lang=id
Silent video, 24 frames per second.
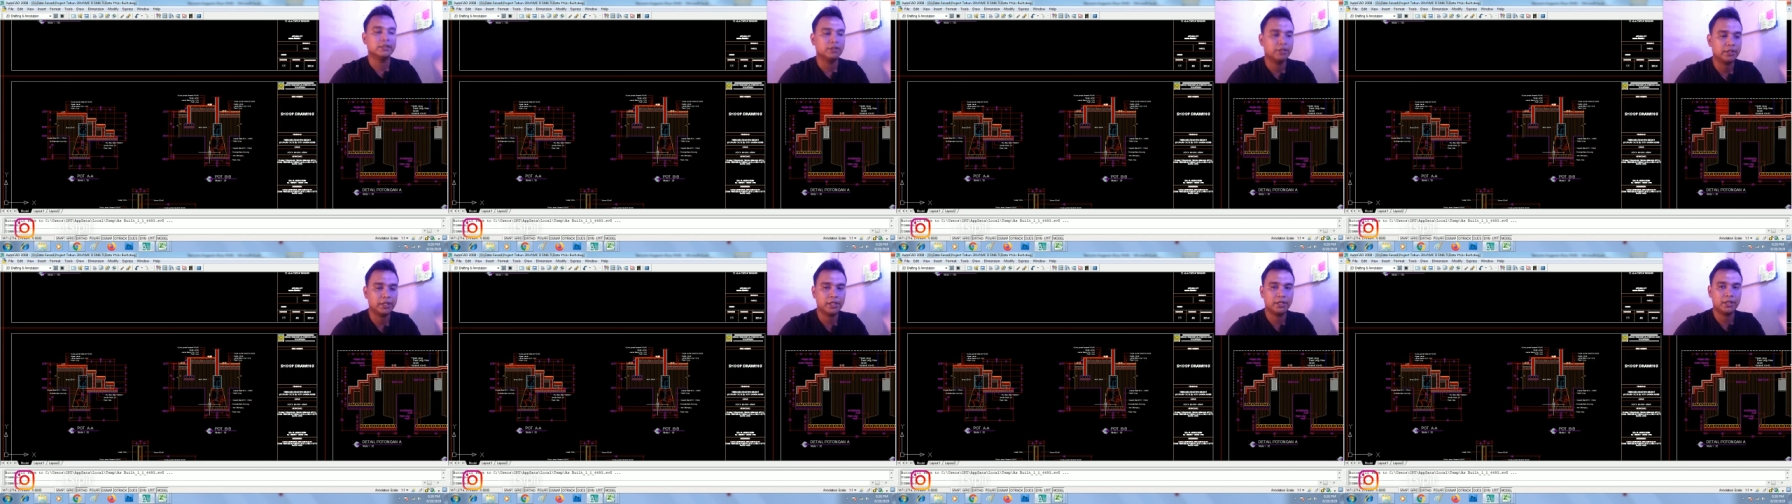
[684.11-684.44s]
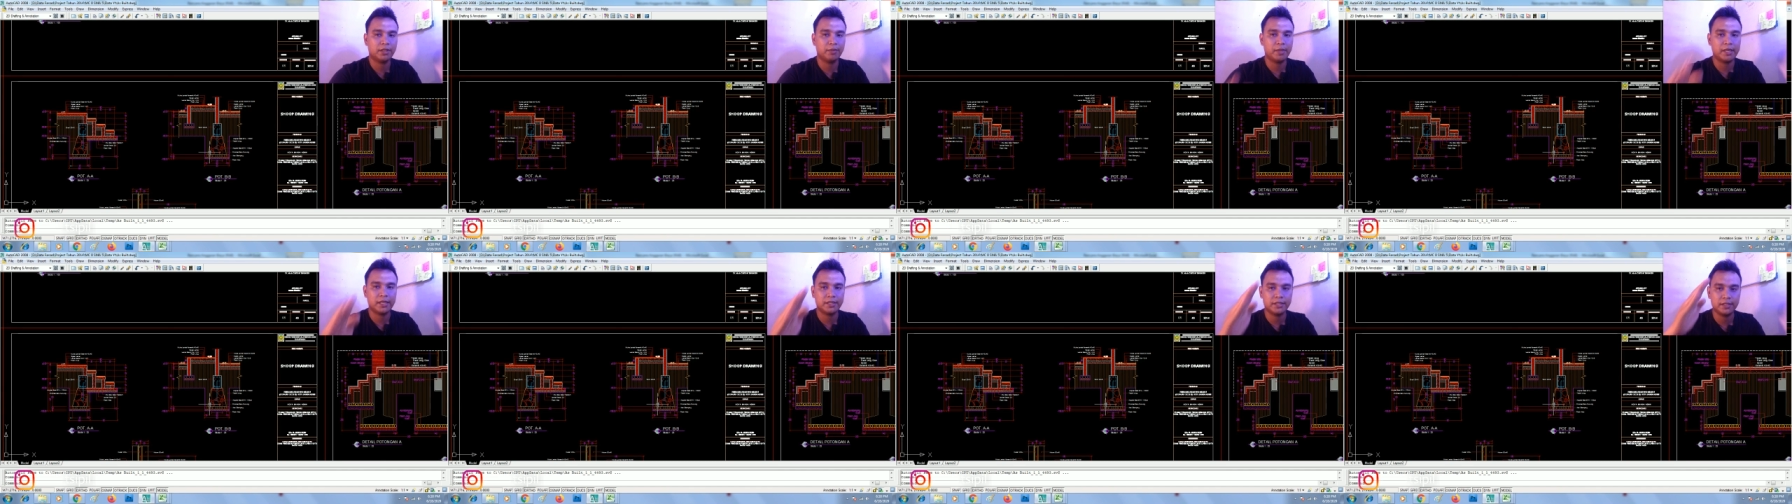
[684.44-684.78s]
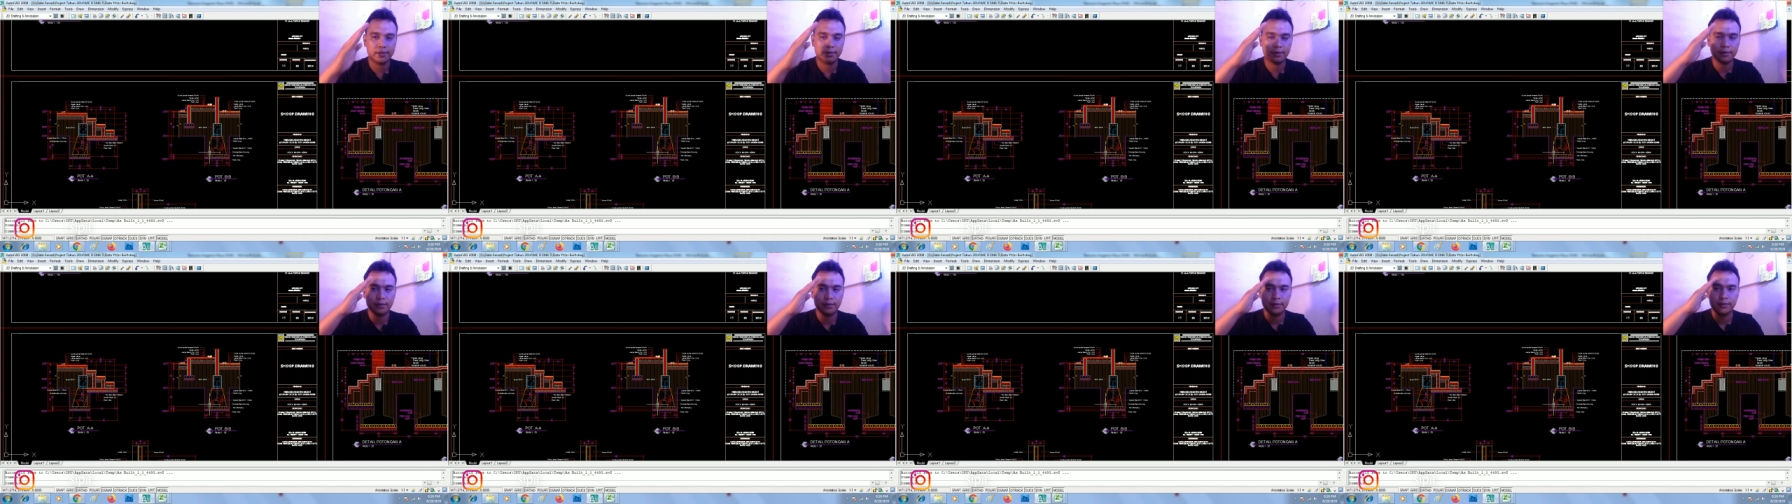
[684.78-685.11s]
oke terima
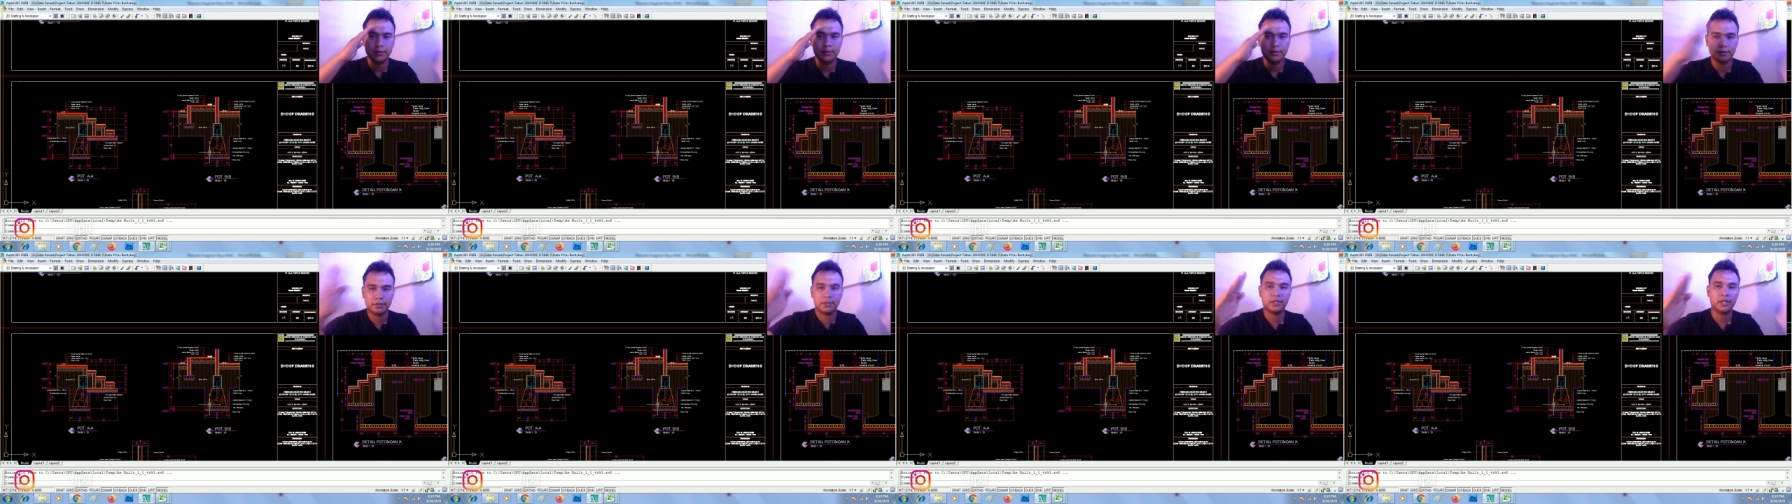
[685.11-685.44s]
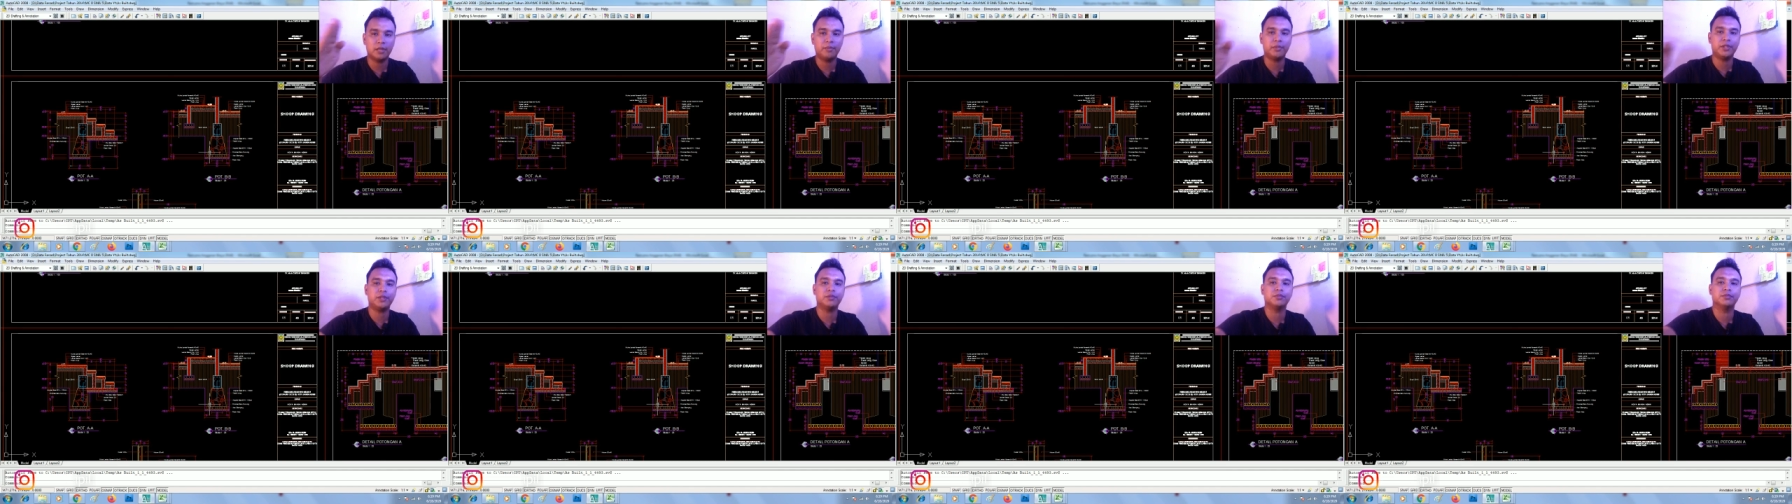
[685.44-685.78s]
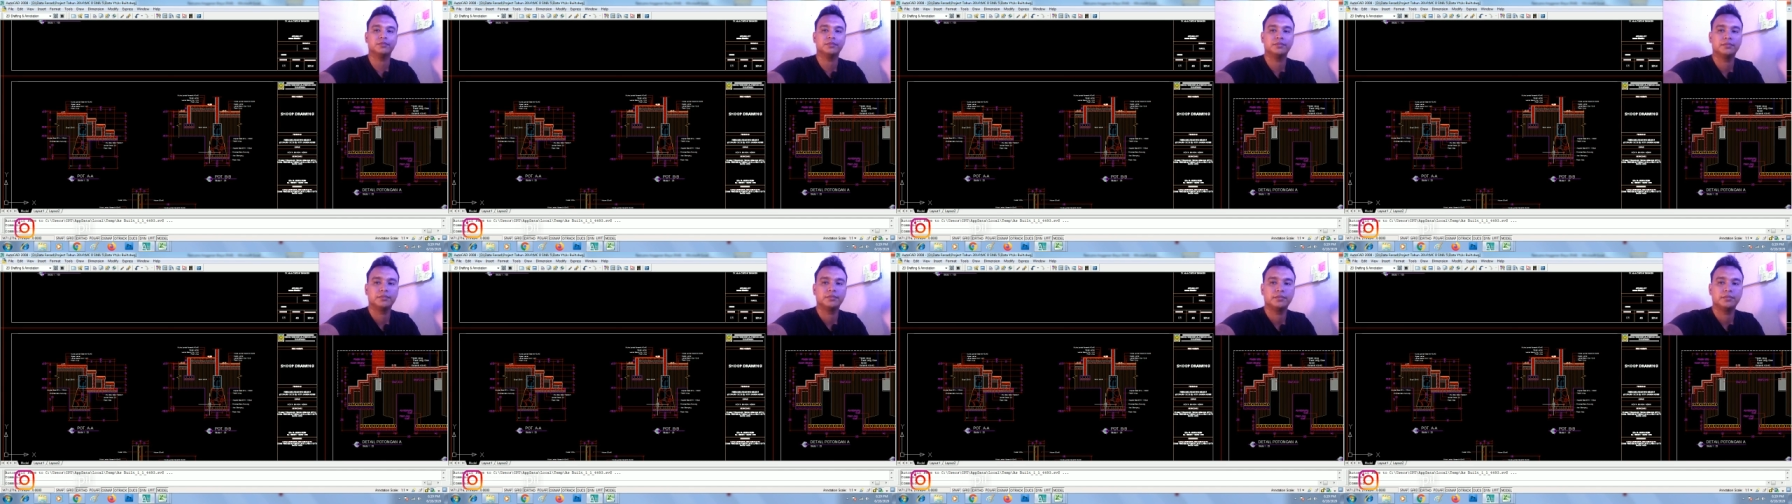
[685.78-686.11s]
kasih assalamualaikum